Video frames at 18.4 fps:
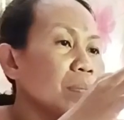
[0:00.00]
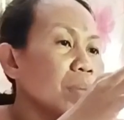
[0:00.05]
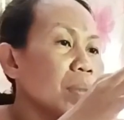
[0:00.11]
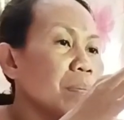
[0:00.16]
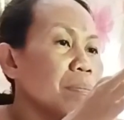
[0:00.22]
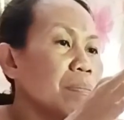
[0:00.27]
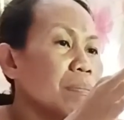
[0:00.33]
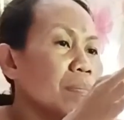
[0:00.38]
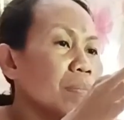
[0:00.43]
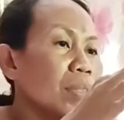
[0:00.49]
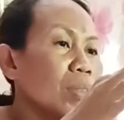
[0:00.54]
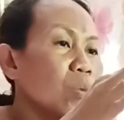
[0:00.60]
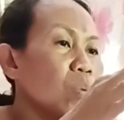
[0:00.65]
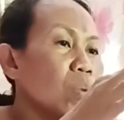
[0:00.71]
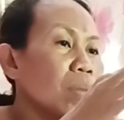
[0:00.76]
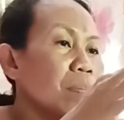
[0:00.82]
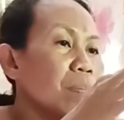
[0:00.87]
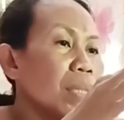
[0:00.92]

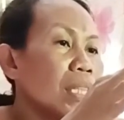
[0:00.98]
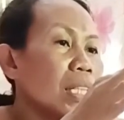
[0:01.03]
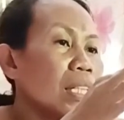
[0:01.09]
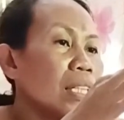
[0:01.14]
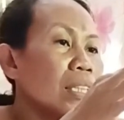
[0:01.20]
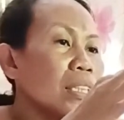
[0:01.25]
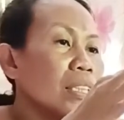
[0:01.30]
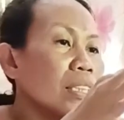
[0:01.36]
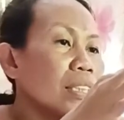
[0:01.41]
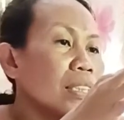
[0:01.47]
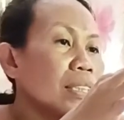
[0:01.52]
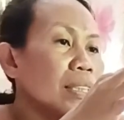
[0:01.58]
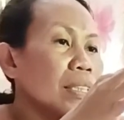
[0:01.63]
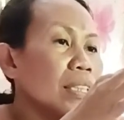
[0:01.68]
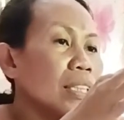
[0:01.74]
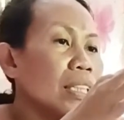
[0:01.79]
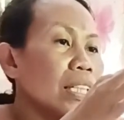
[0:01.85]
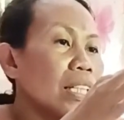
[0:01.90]
pamluwag pala
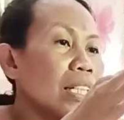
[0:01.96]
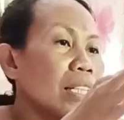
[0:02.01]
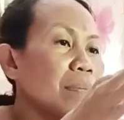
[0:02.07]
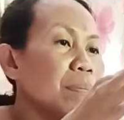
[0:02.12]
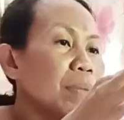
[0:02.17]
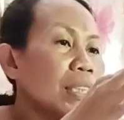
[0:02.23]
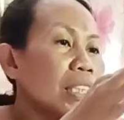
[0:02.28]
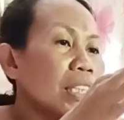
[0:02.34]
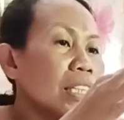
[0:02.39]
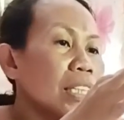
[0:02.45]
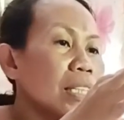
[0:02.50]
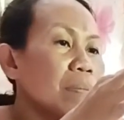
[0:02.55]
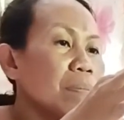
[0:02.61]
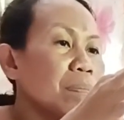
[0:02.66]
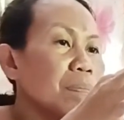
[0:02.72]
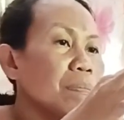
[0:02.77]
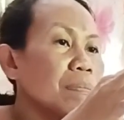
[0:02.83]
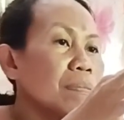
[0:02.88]
kailangan pasikip